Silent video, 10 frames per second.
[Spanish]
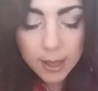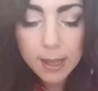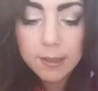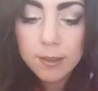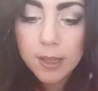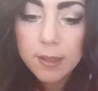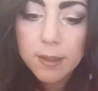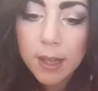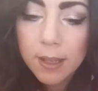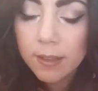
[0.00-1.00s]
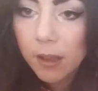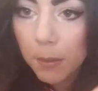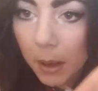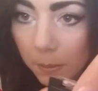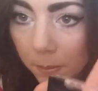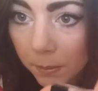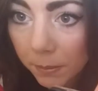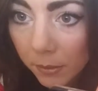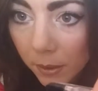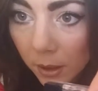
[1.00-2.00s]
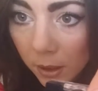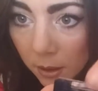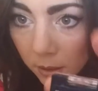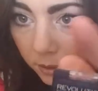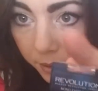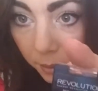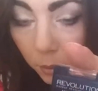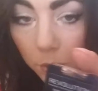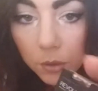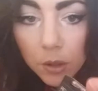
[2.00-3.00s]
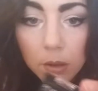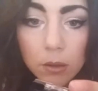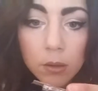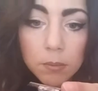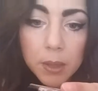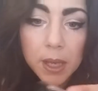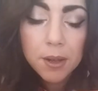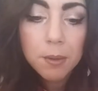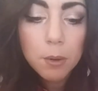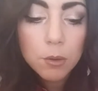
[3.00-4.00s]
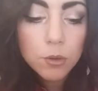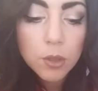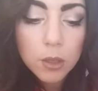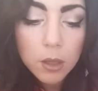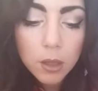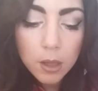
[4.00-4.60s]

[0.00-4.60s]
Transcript: es esta que se llama mm, Revolution, Mica Revolution.